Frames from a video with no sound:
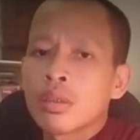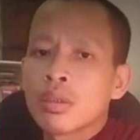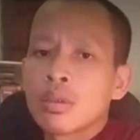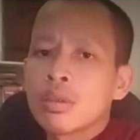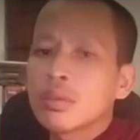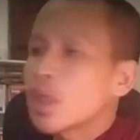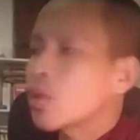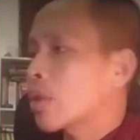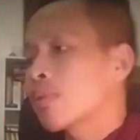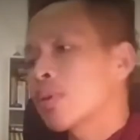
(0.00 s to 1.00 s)
giờ đôi thay
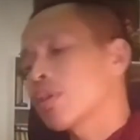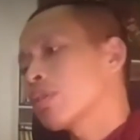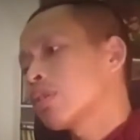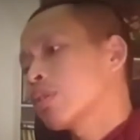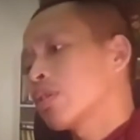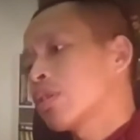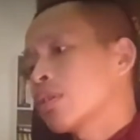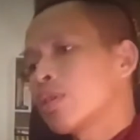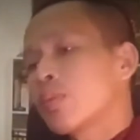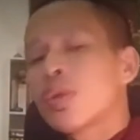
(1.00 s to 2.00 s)
vợ
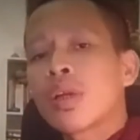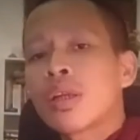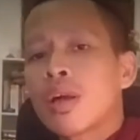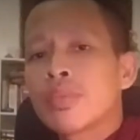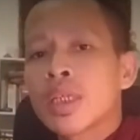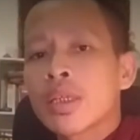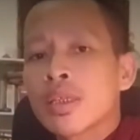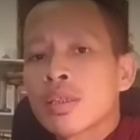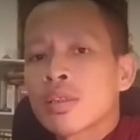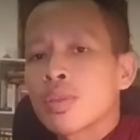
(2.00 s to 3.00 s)
nhom vô là rom chẳng đấy
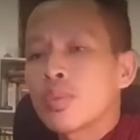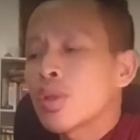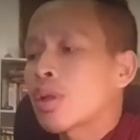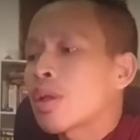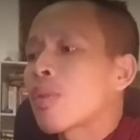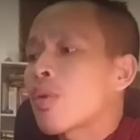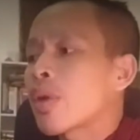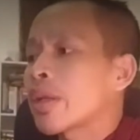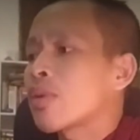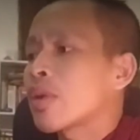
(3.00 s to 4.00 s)
nhom vô là rom bao quạt để
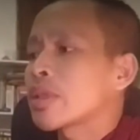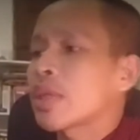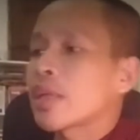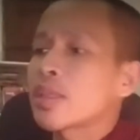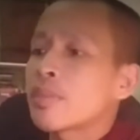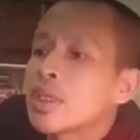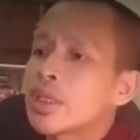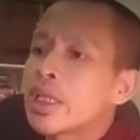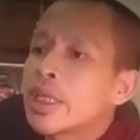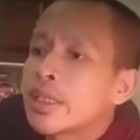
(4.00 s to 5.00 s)
con dây tháng chầm mơ tận
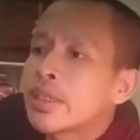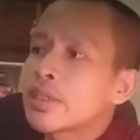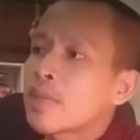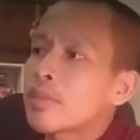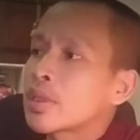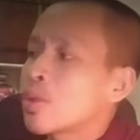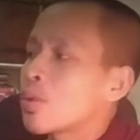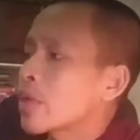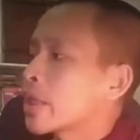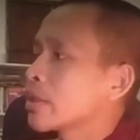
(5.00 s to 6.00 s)
đêm tết chầm mơ thu
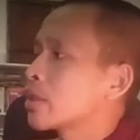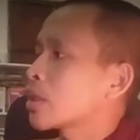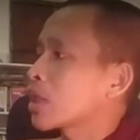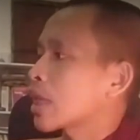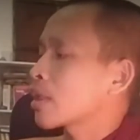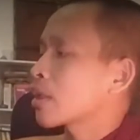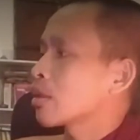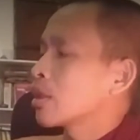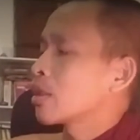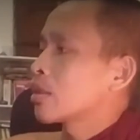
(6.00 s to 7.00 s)
đai tích cả na nằng
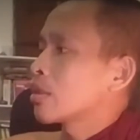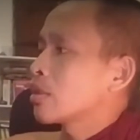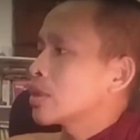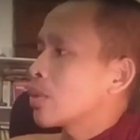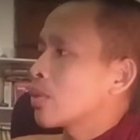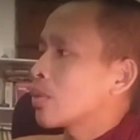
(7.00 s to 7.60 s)
châu ruộng